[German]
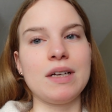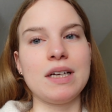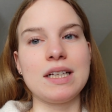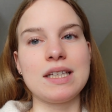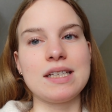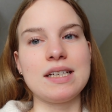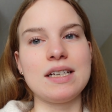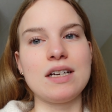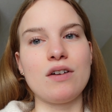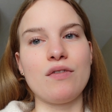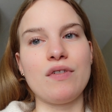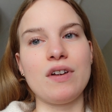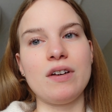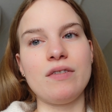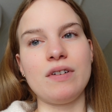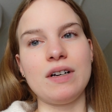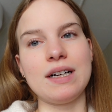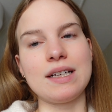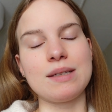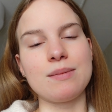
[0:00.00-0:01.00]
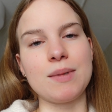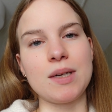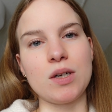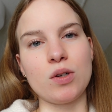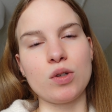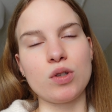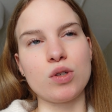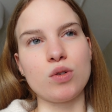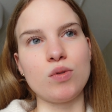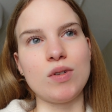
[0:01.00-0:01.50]
Jetzt gehe ich auf jeden Fall erstmal
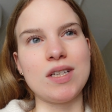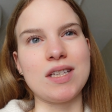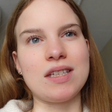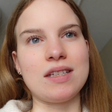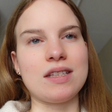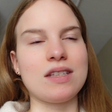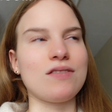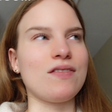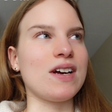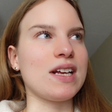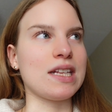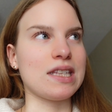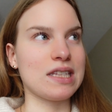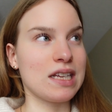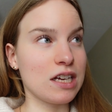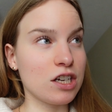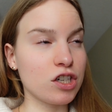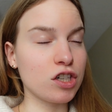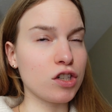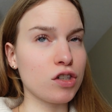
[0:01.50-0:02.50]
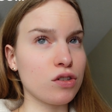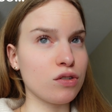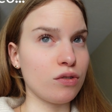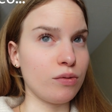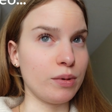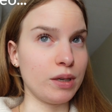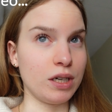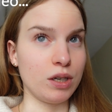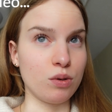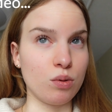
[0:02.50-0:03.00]
noch zu diesen zwei Sessions
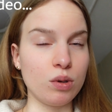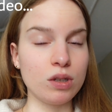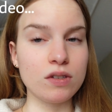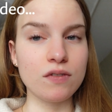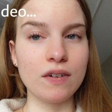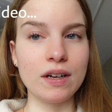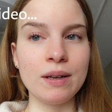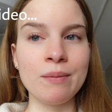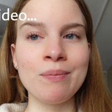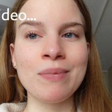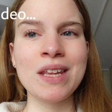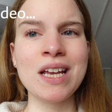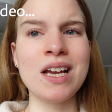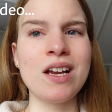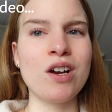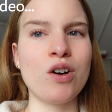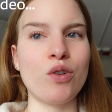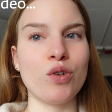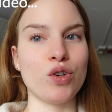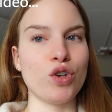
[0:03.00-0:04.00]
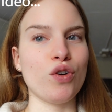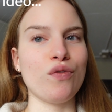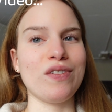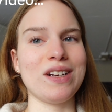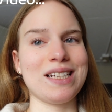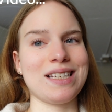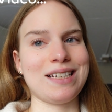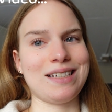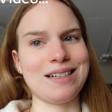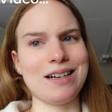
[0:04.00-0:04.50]
über die Kurswahl und hoffe,
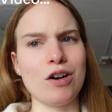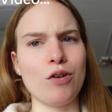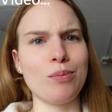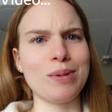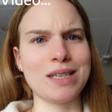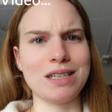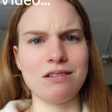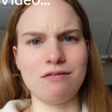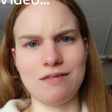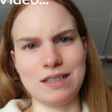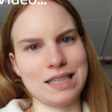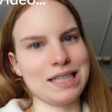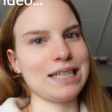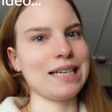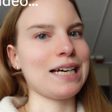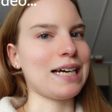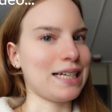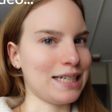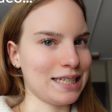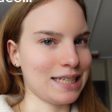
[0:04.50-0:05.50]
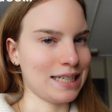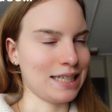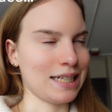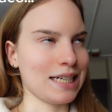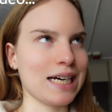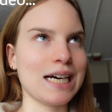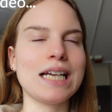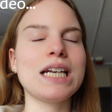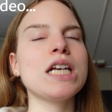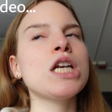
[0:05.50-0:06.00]
dass ich da noch ein bisschen was reißen
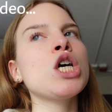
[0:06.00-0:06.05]
kann.